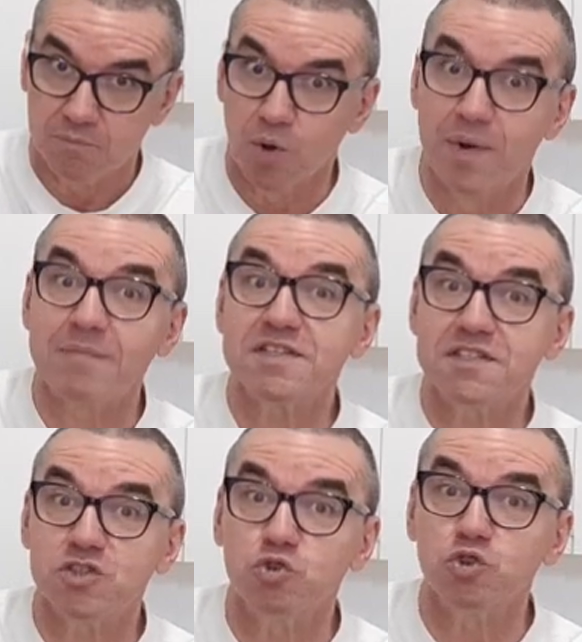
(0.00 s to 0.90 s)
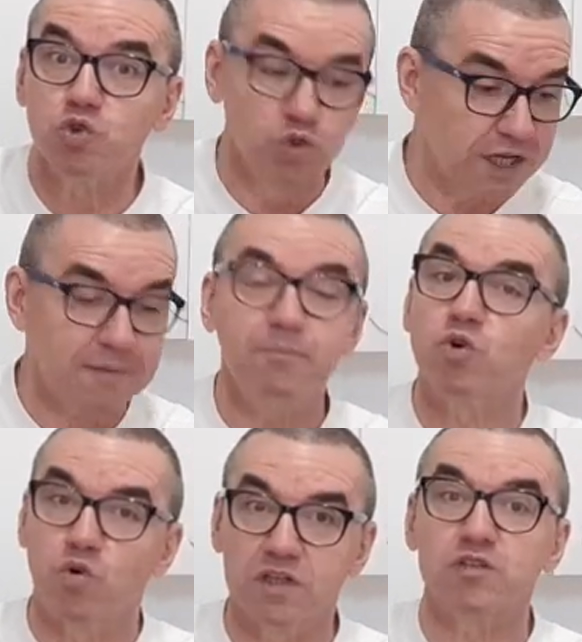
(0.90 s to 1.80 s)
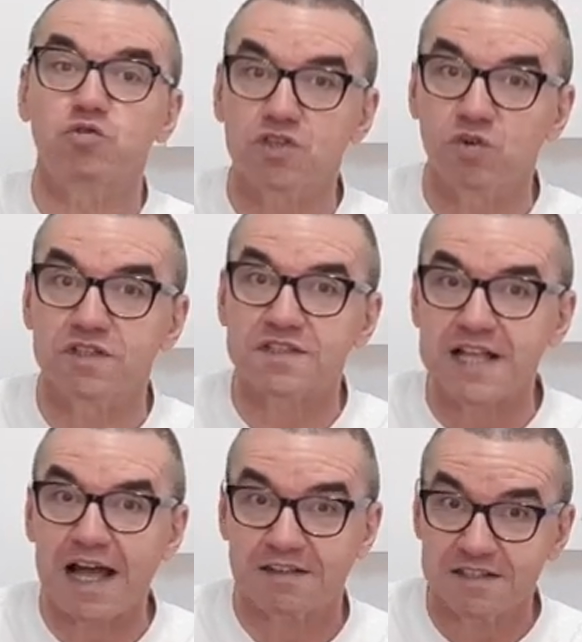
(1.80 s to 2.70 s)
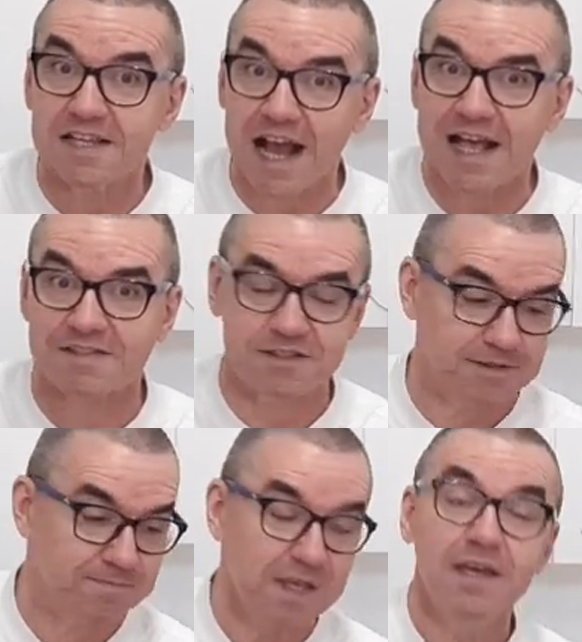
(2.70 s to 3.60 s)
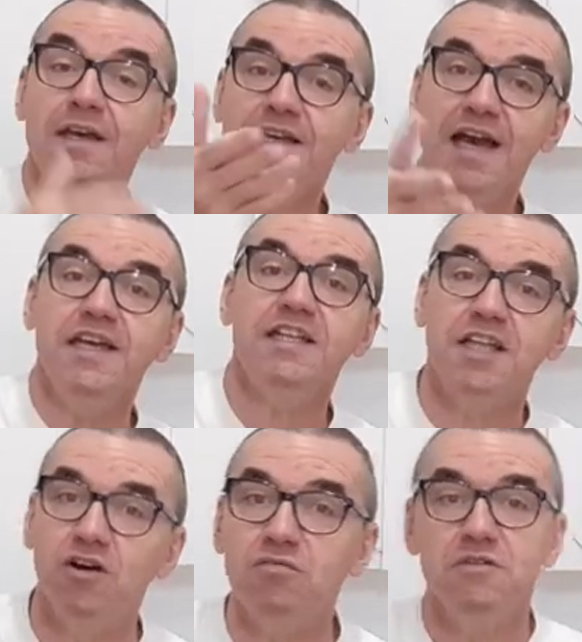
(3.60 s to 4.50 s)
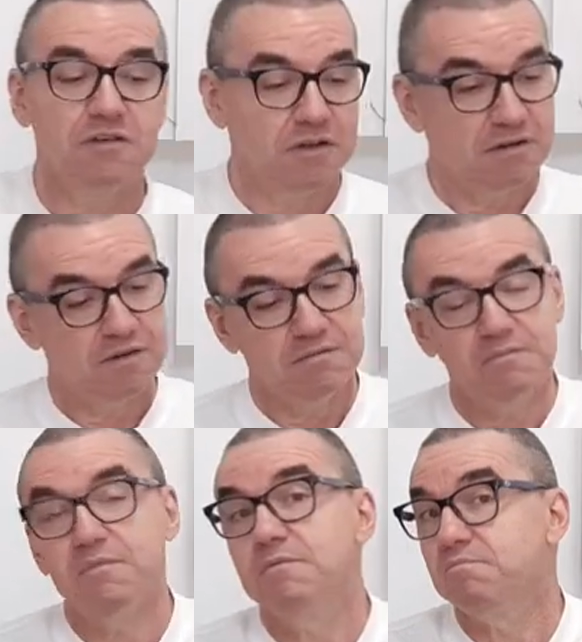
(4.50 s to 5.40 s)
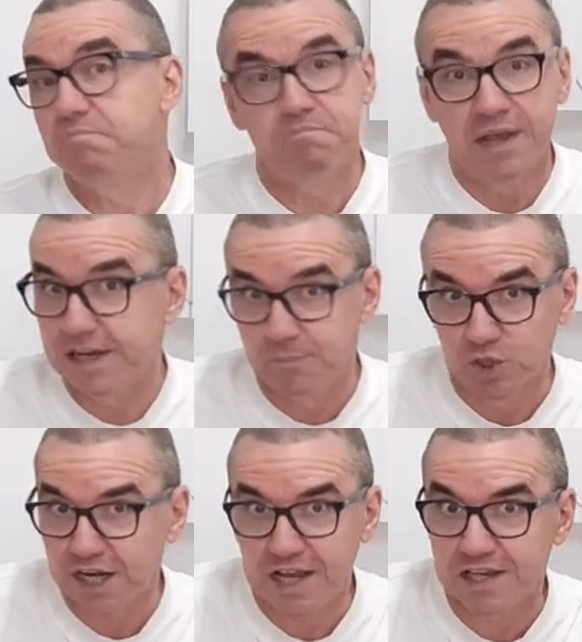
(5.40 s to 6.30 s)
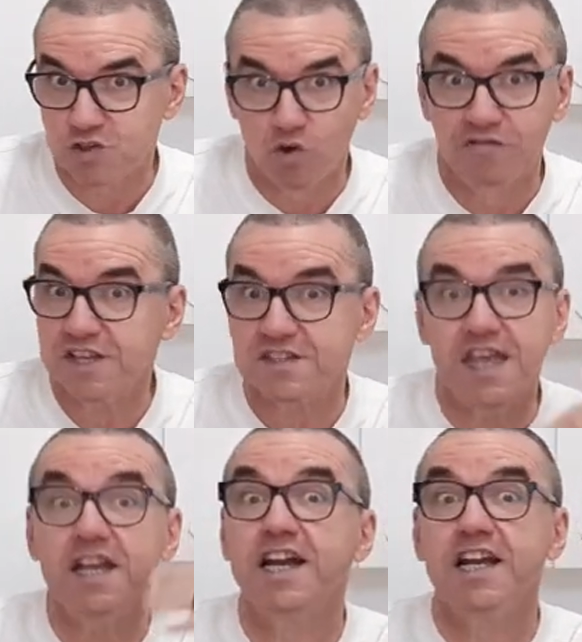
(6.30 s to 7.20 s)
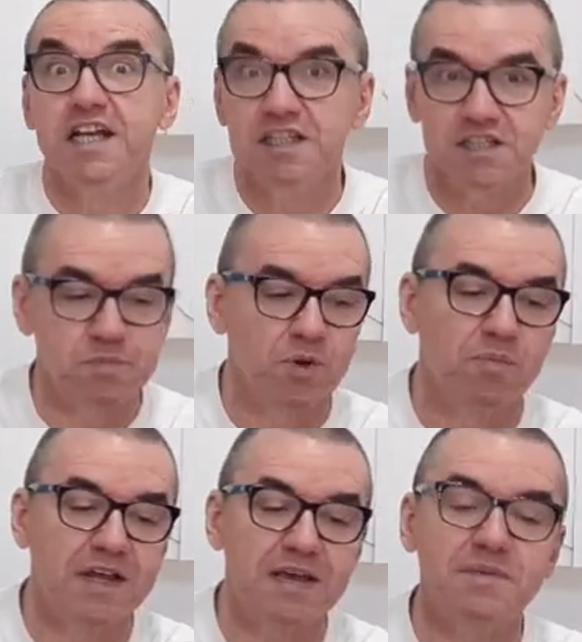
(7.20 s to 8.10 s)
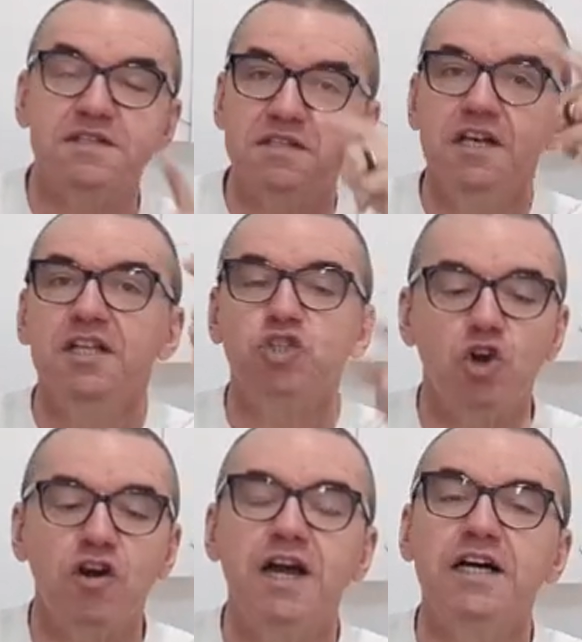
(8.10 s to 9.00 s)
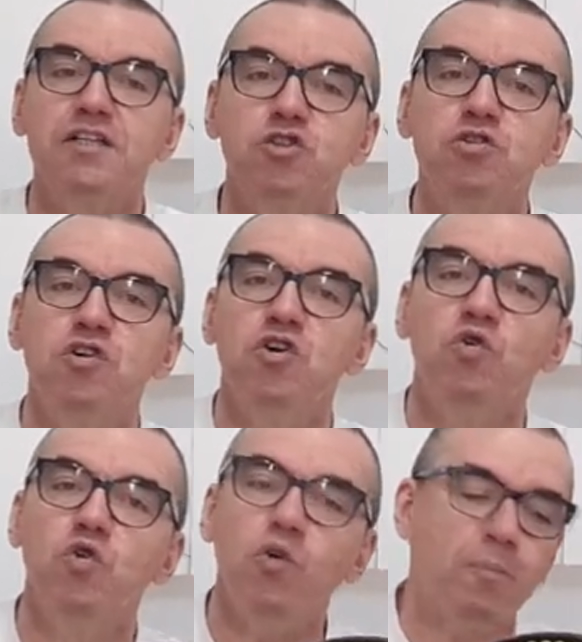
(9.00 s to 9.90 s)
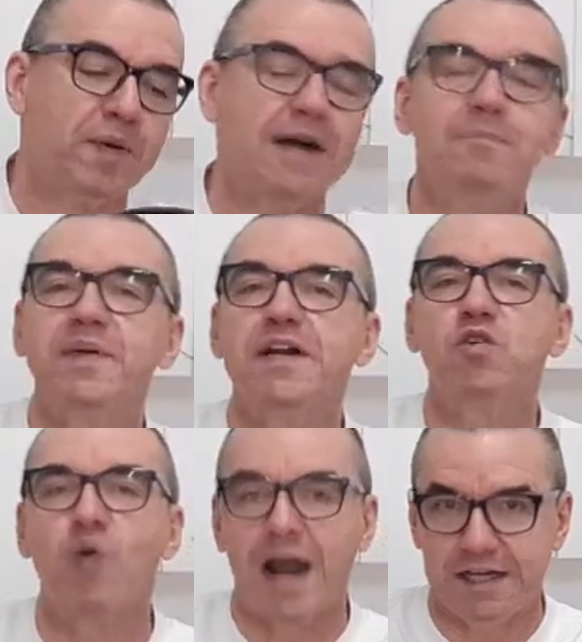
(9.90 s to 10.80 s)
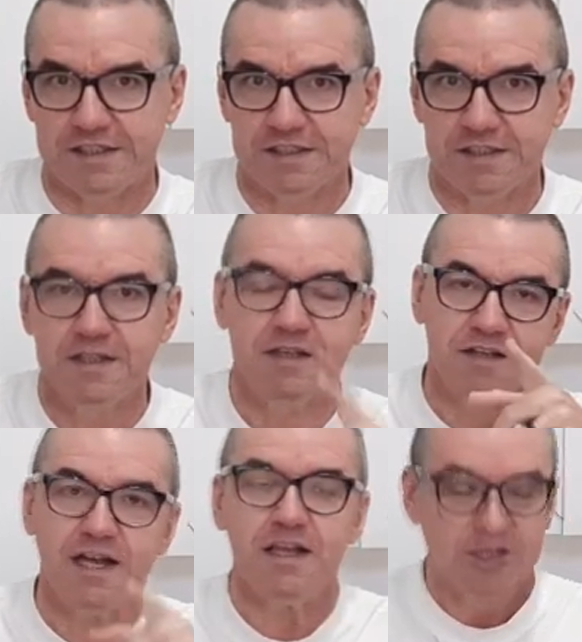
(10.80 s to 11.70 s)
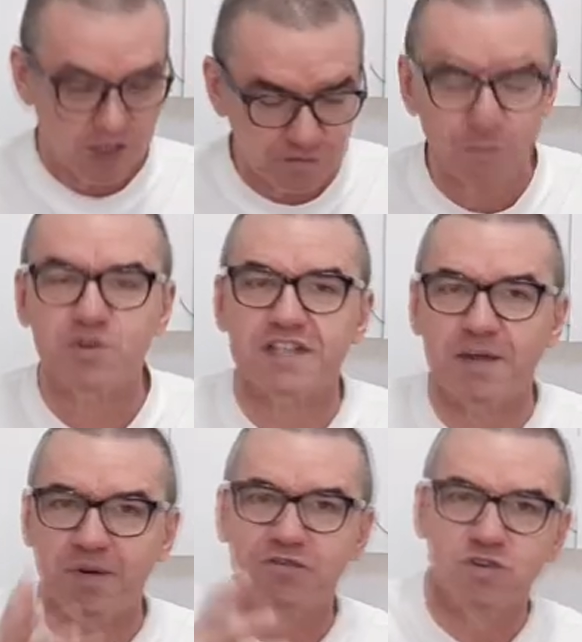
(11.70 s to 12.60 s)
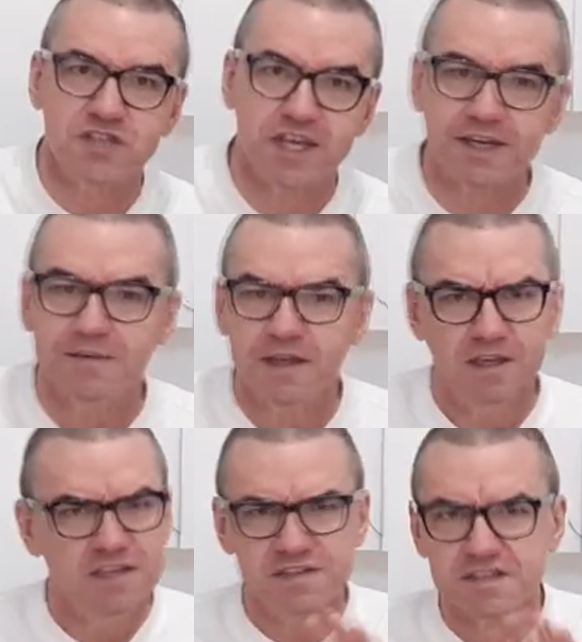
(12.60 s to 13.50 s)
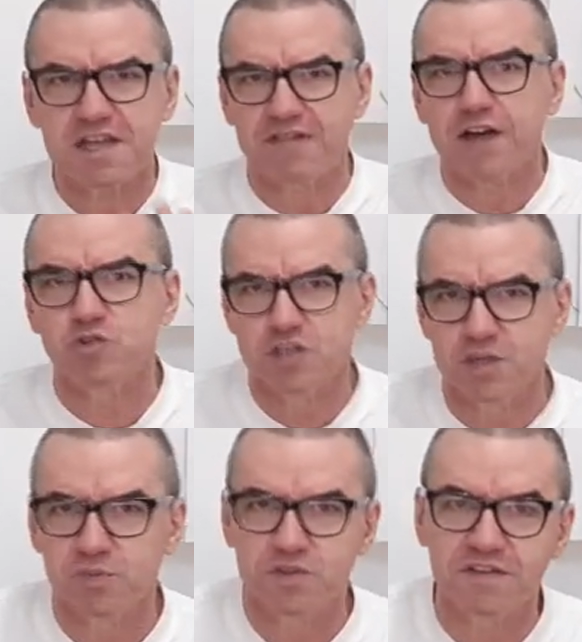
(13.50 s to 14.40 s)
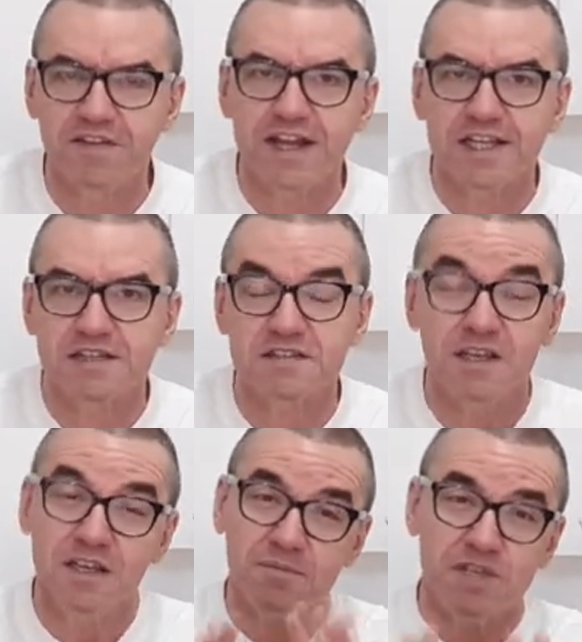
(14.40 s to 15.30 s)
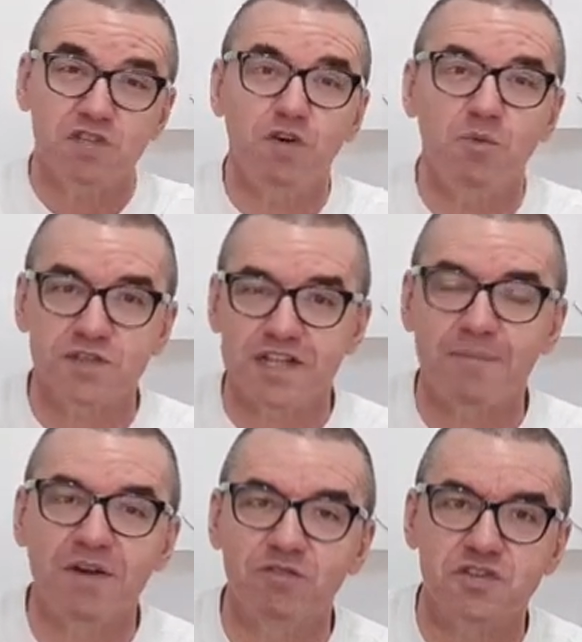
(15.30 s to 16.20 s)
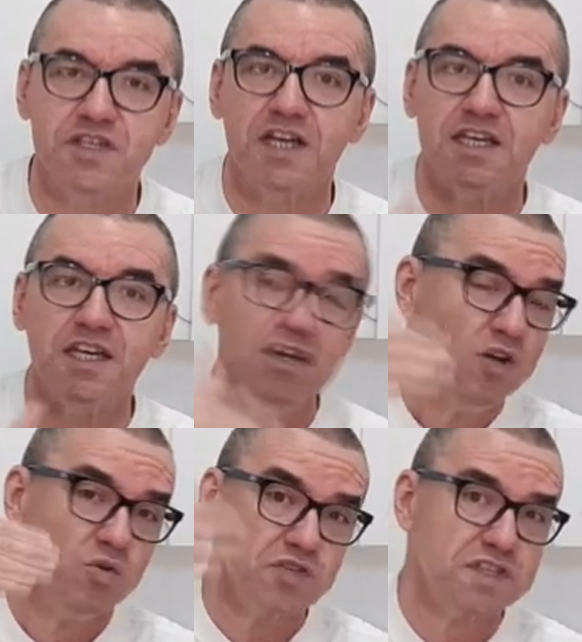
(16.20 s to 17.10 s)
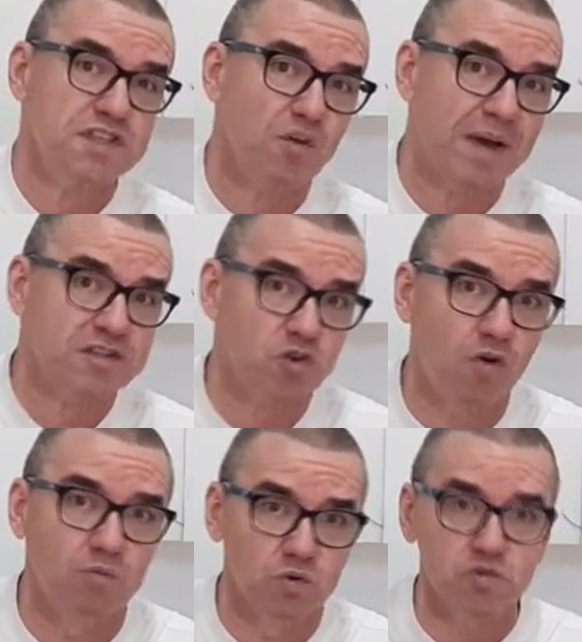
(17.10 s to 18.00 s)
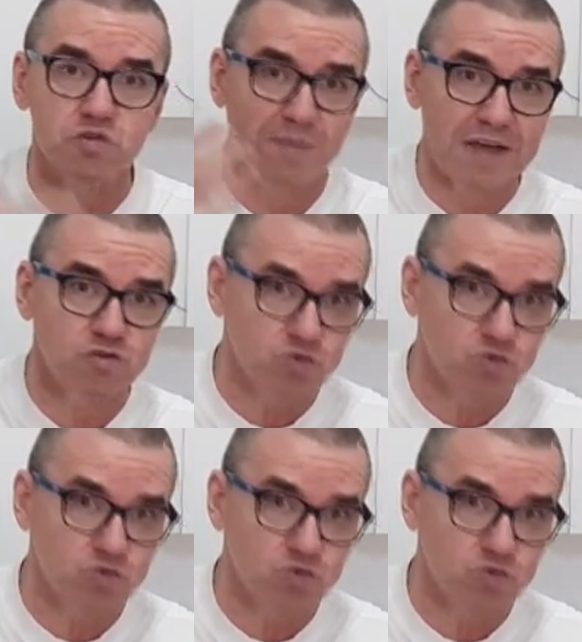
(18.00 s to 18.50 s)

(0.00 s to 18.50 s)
problemas de estrutura por conta do seu desgaste. E aí então ele poderia resolver sem grandes problemas trocando o bumper guard. Tá? Eu vou mostrar para você, existem vários tipos diferentes, mas eu vou mostrar para você aqui os que são mais comuns, os mais